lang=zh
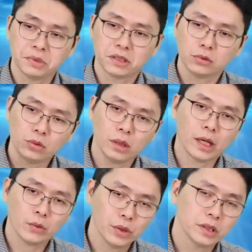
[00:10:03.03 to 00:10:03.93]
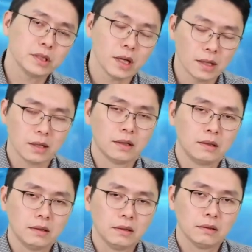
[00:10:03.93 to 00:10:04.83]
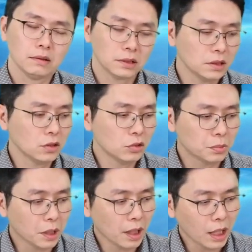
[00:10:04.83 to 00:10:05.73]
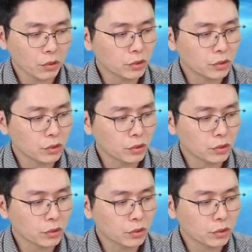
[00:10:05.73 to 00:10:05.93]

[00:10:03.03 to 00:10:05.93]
益比是越来越低啊。像这种股票拉回